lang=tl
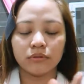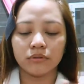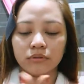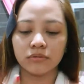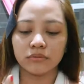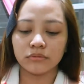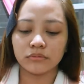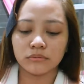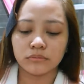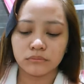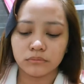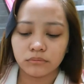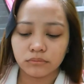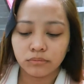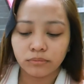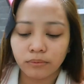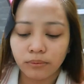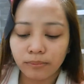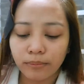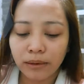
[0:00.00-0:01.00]
Ayun.
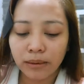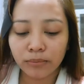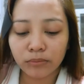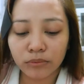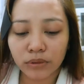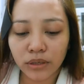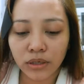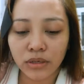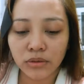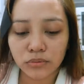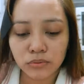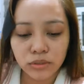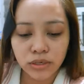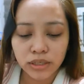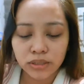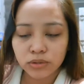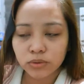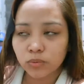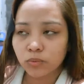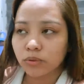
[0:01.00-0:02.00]
Bababa na ako
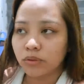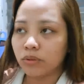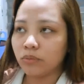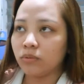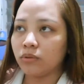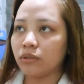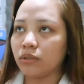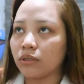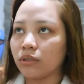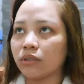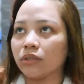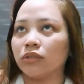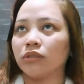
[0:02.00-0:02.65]
last week.